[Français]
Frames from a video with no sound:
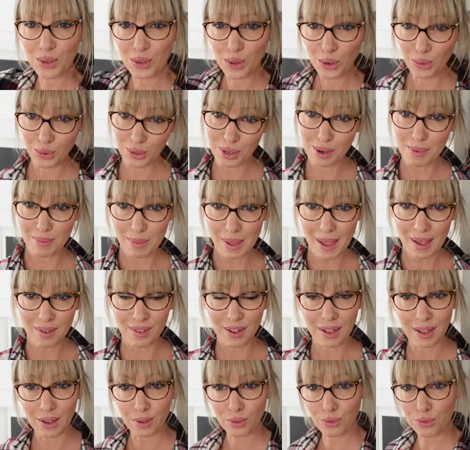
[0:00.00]
de filmer
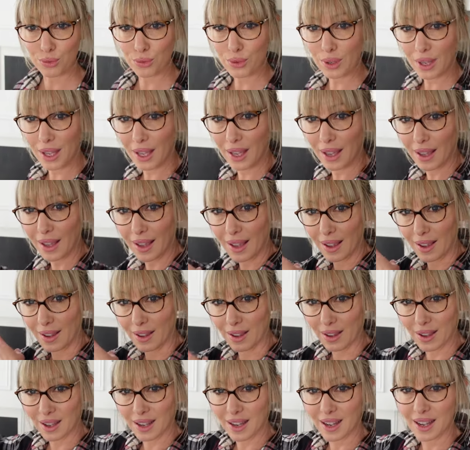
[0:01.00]
avec un fond qui est,
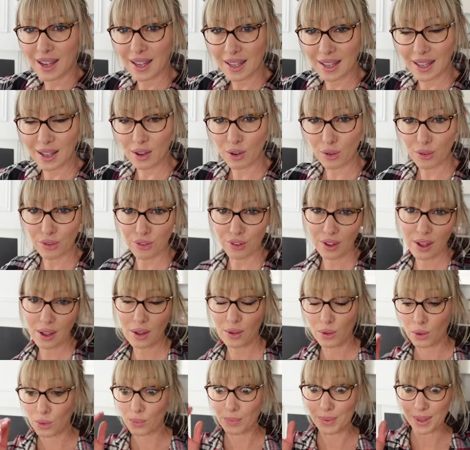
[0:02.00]
qui est
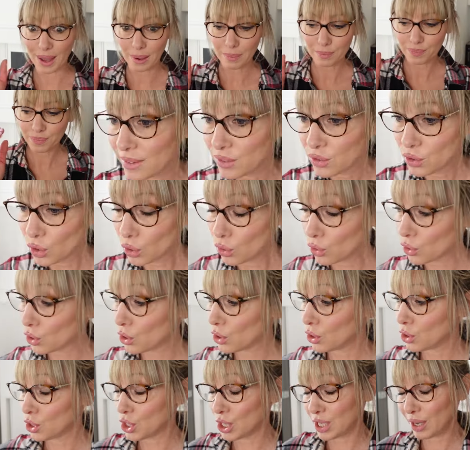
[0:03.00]
enfin euh, bien.
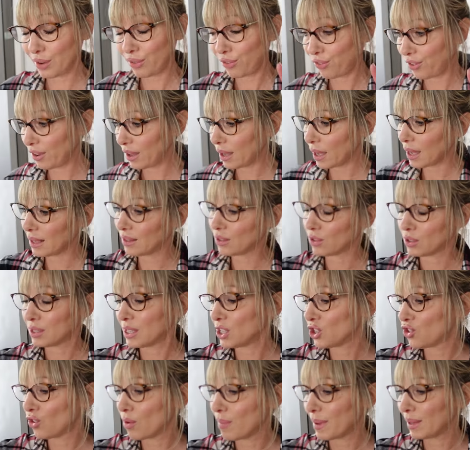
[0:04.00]
Donc j'ai fait... Attends,
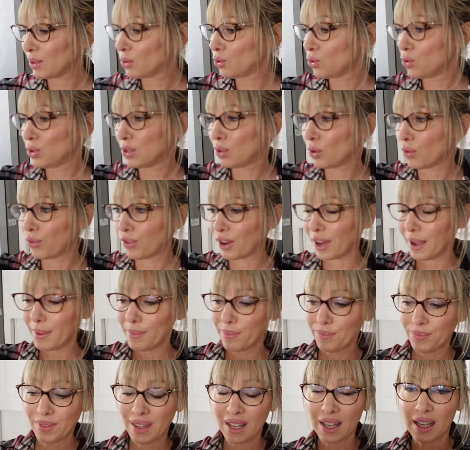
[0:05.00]
ça je vais mettre tout de suite au frais.
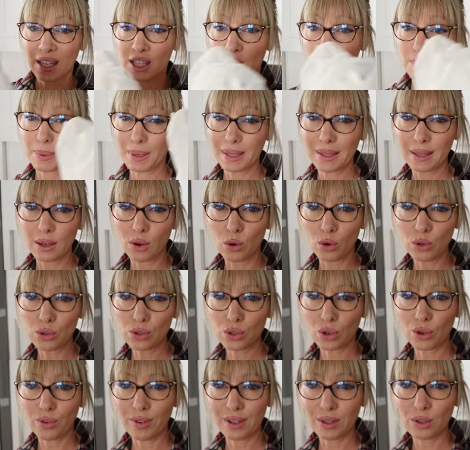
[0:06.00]
J'ai pris des grosses
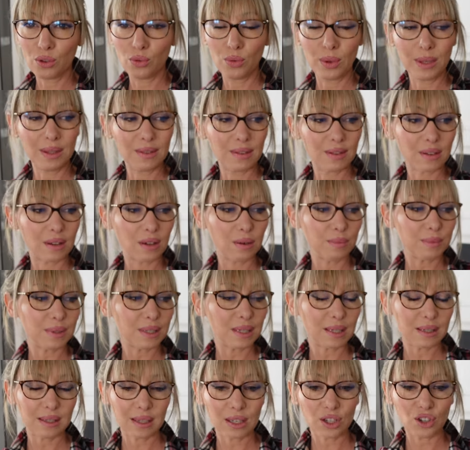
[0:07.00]
crevettes cuites, comme
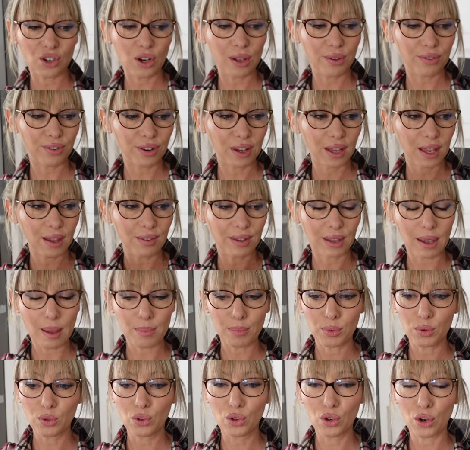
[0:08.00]
ça, ça je les ferai avec un
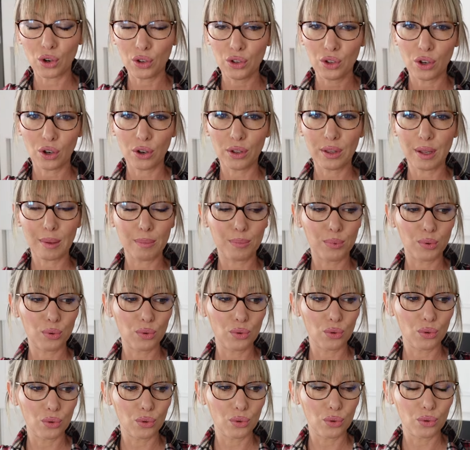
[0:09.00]
peu de coriandre, un peu
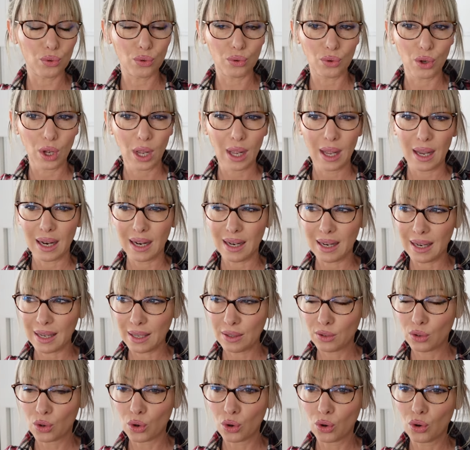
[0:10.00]
de
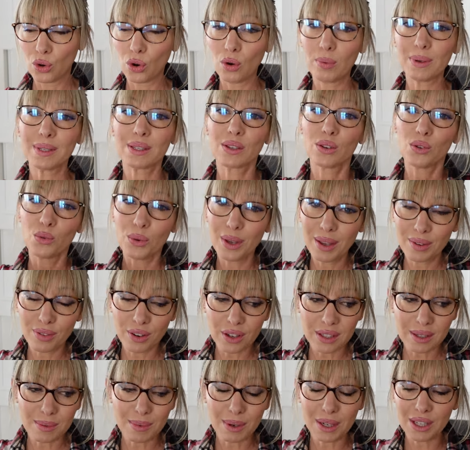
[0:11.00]
lait de coco, parce que oui,
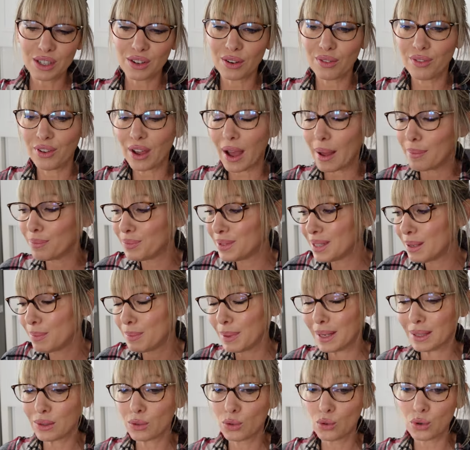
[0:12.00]
forcément là je viens de faire un petit
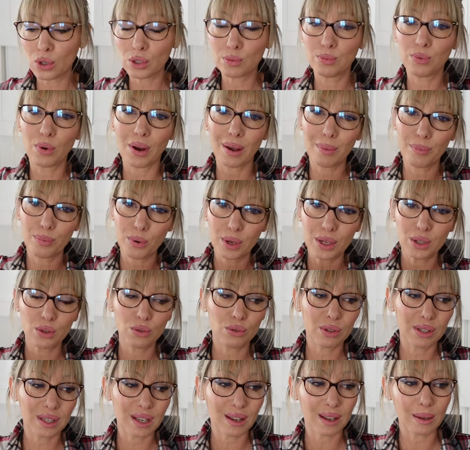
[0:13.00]
plein de courses pour un peu
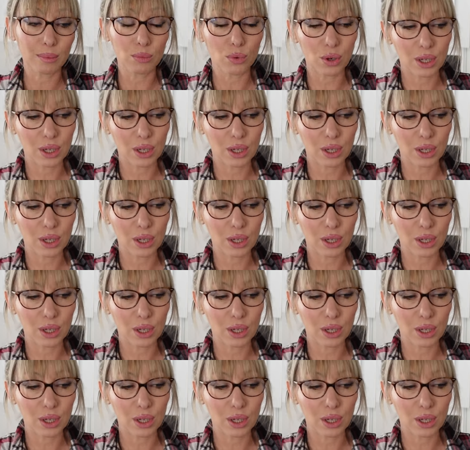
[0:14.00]
ajuster avec mon